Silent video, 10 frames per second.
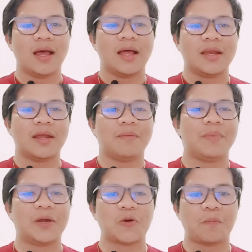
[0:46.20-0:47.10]
na
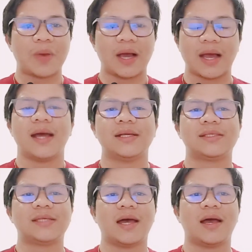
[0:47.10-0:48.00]
mayroong
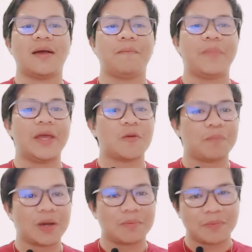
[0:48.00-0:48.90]
pag-asa, mayroong
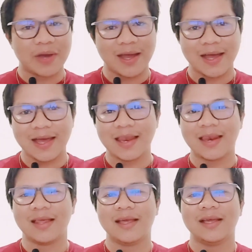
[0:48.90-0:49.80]

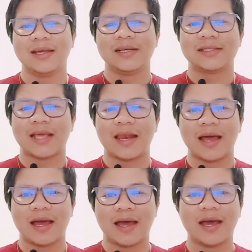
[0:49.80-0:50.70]
pagmamahal sa
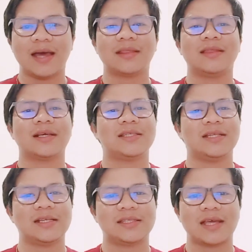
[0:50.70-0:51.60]
lahat ng
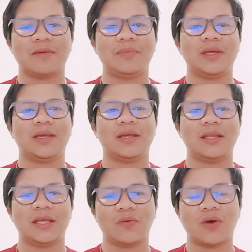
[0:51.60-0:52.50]
sinasabi
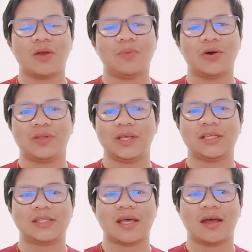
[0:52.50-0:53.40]
ni Juan
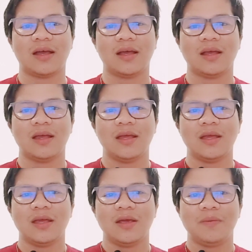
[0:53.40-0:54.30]
Bautista.
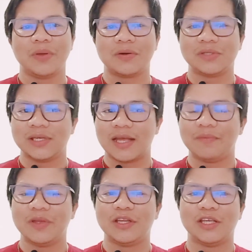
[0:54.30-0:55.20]
Pero
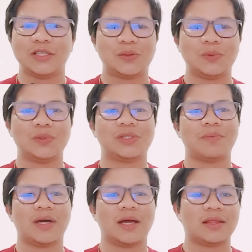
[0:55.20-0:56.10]
sinabi ni Jesus sa
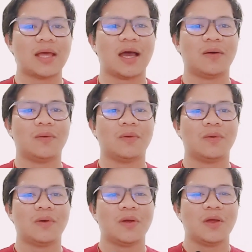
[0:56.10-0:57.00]
mga tao,
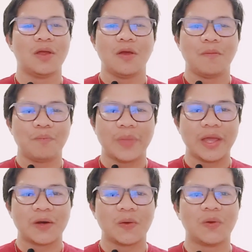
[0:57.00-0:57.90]

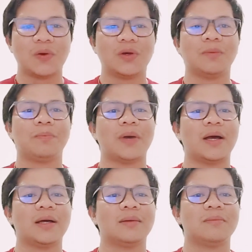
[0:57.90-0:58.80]
merong
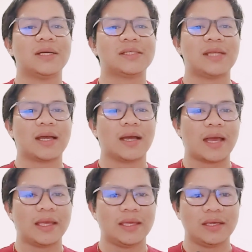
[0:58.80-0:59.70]
pang mas
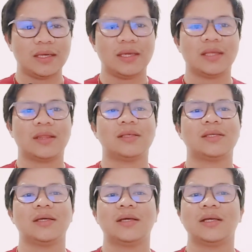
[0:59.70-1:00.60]
nakakahigit
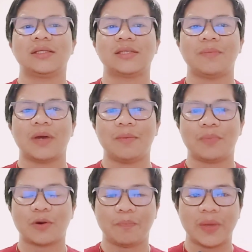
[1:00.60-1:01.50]
sa mga
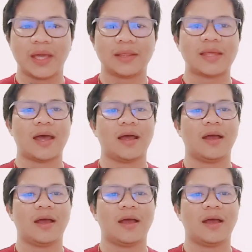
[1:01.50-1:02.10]
propeta,